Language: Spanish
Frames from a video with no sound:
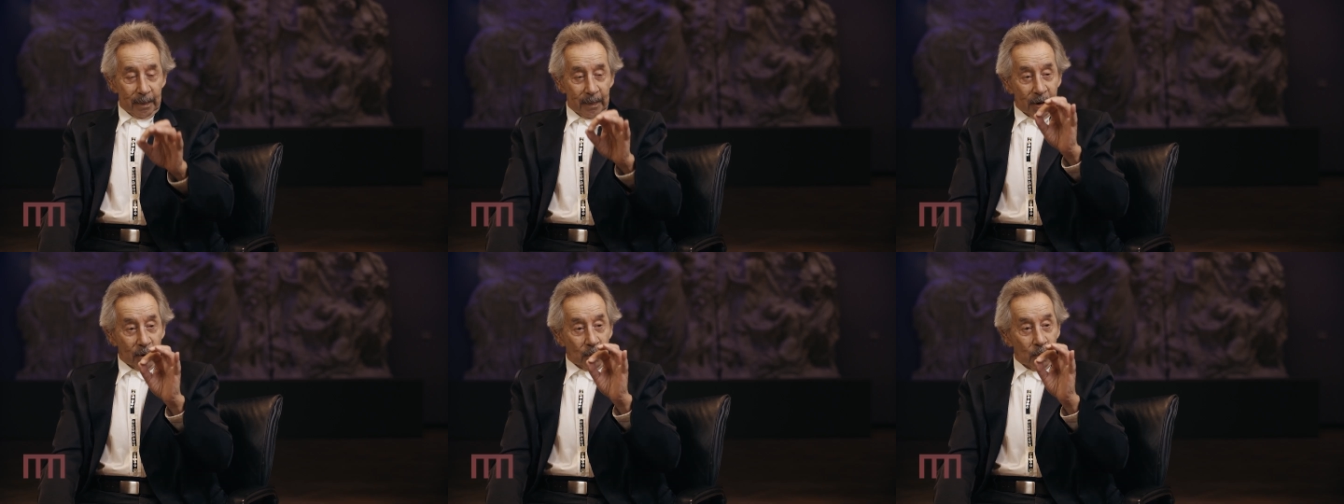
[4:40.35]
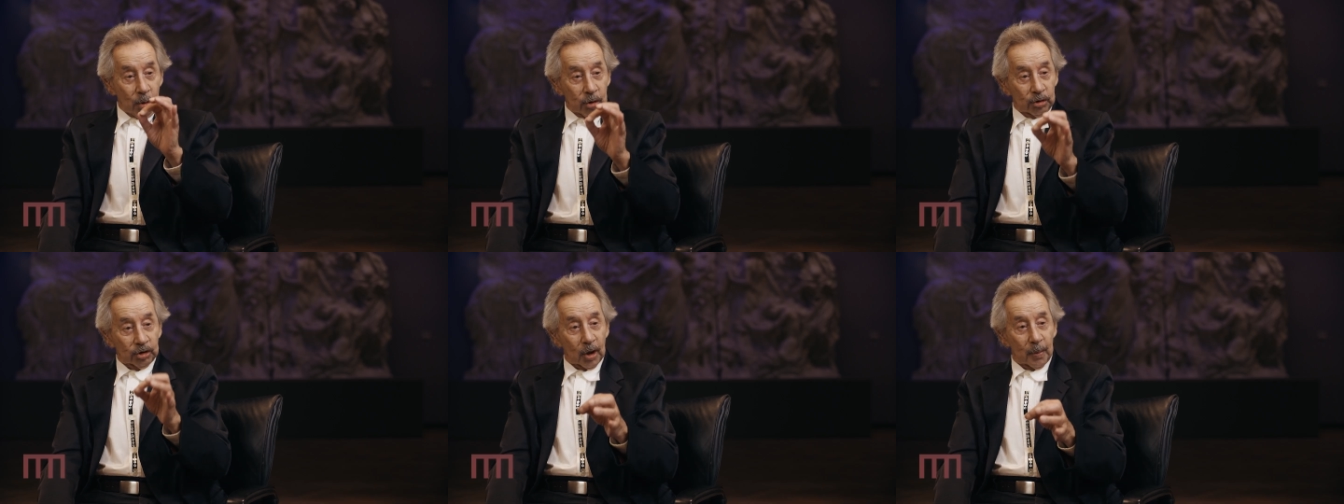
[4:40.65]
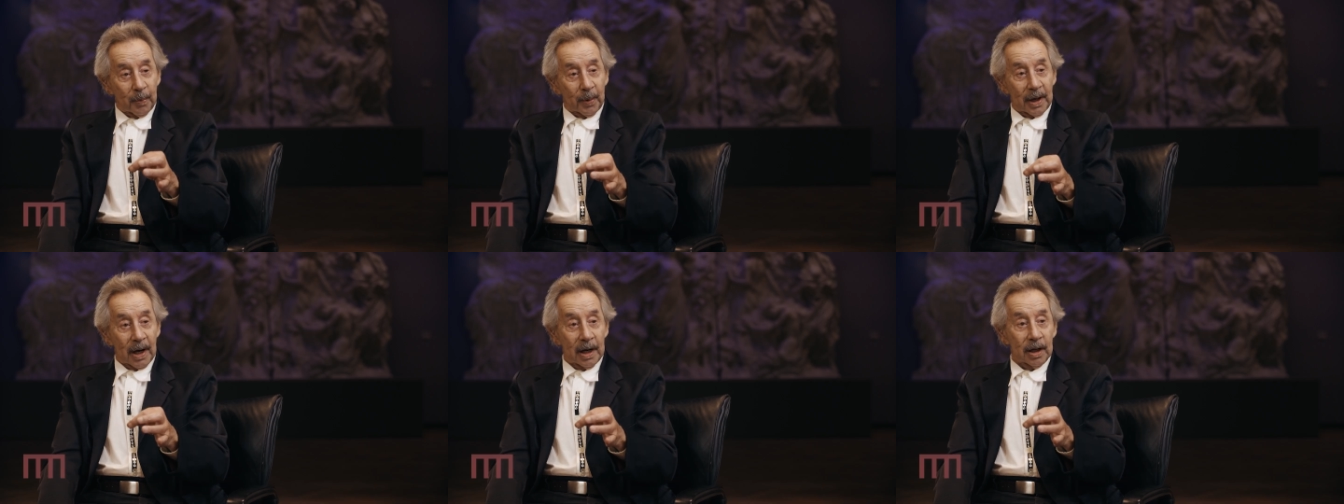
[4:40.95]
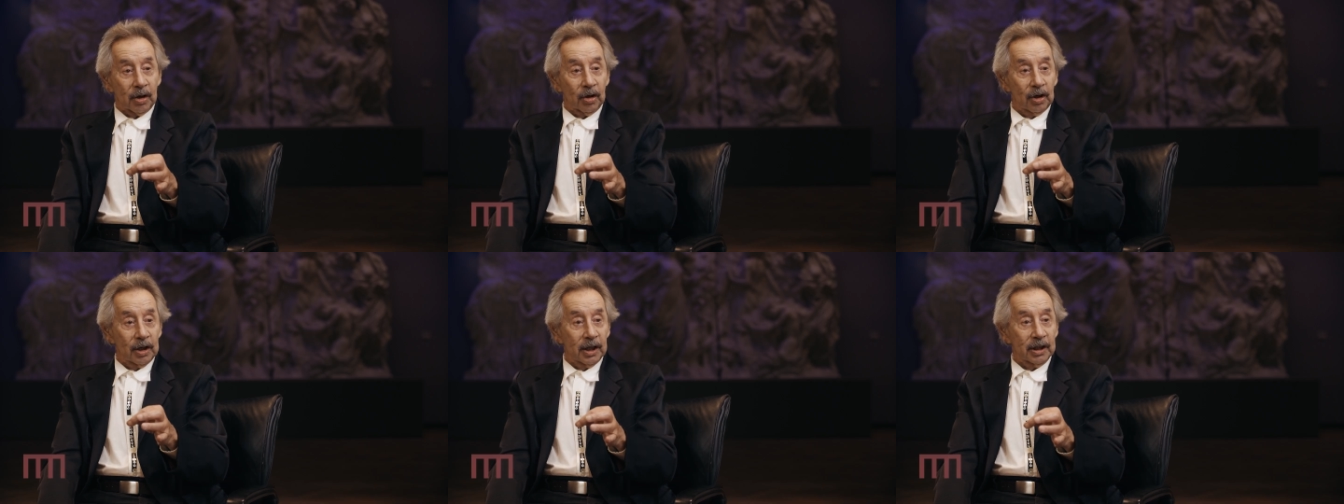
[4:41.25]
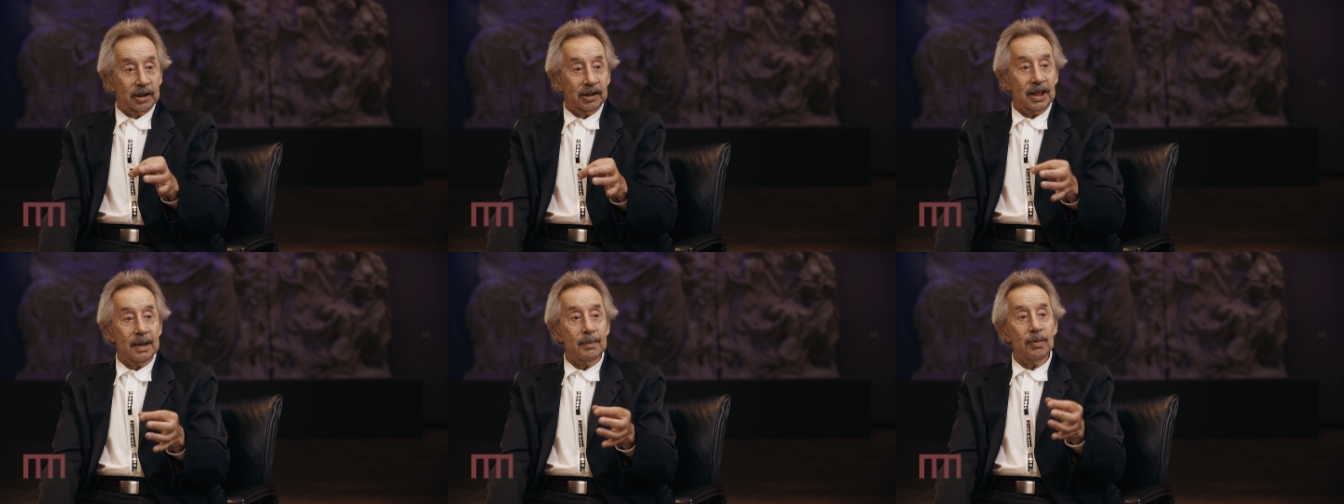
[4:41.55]
justo para el
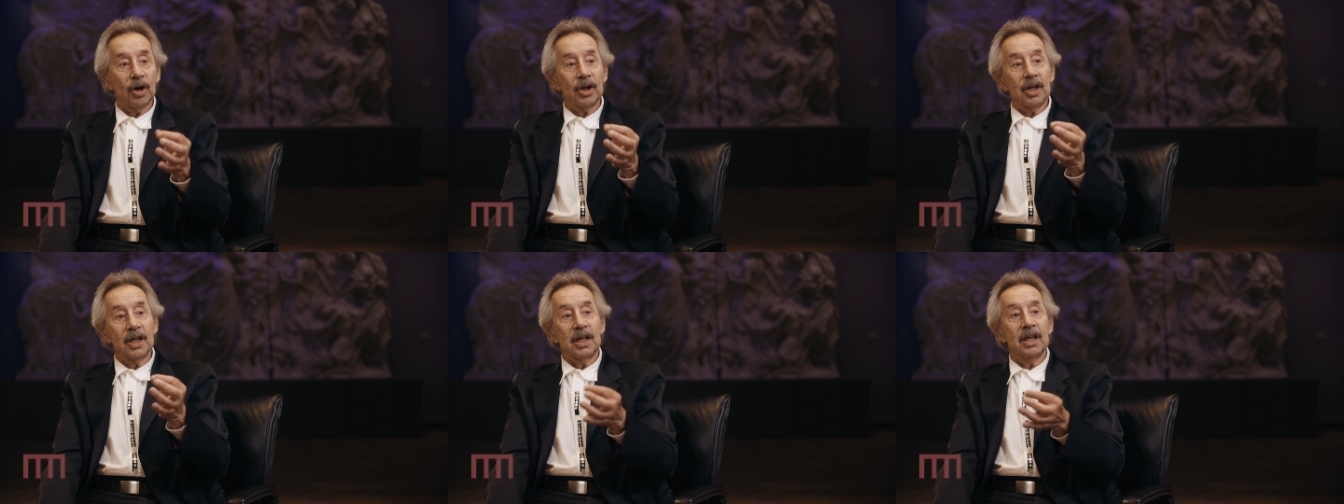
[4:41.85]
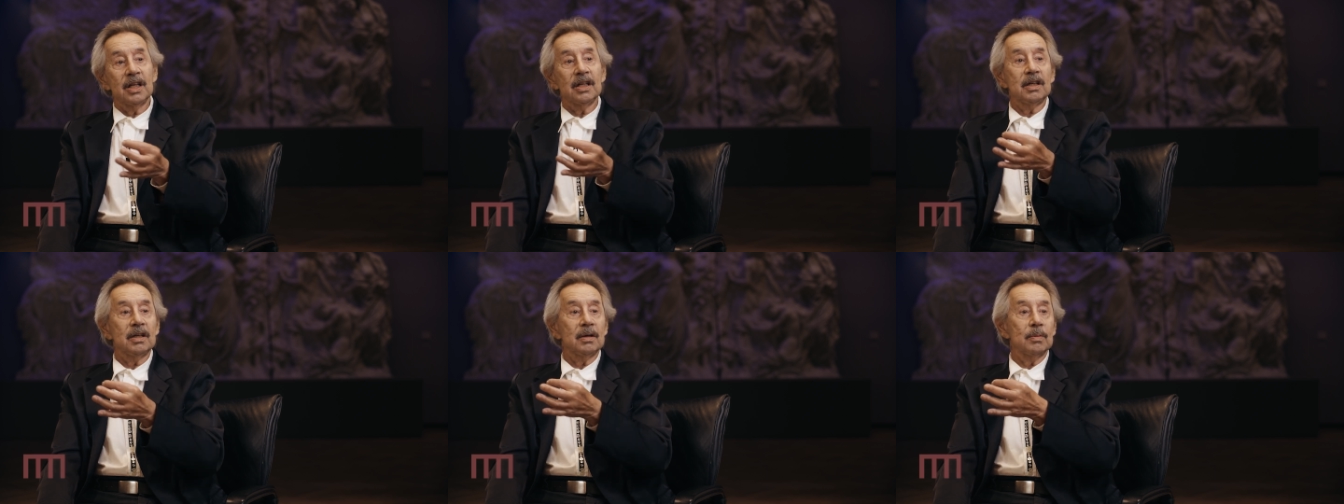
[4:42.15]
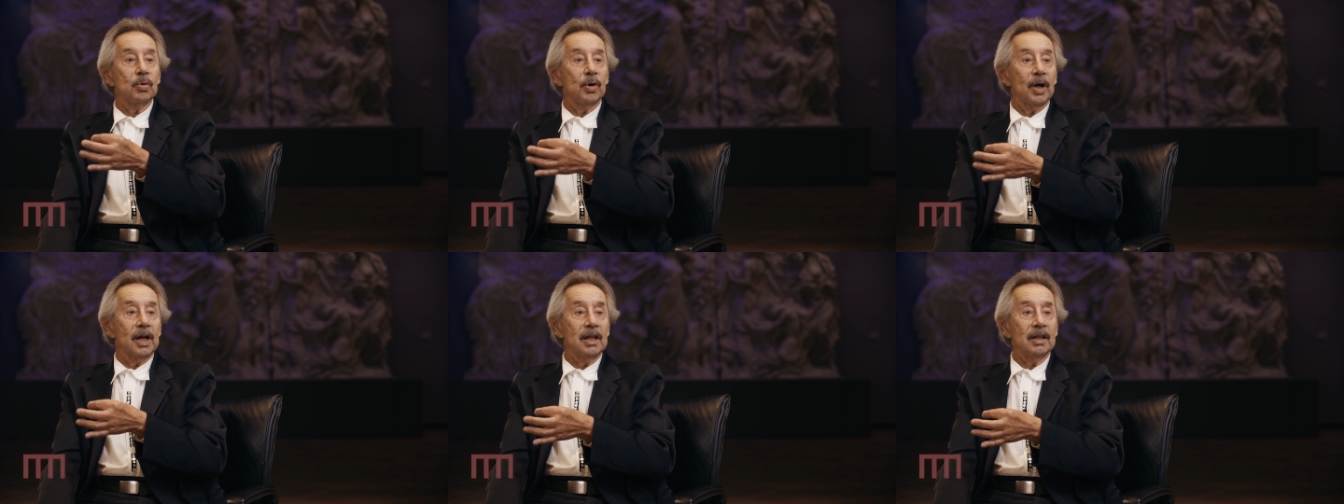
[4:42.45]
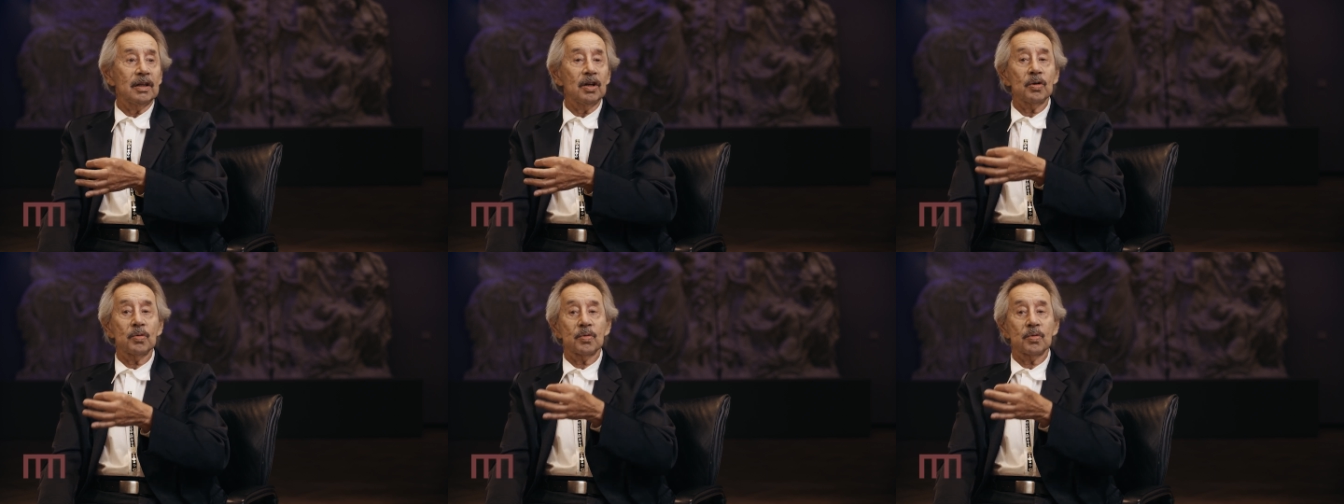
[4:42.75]
colectivo, y di vuelta,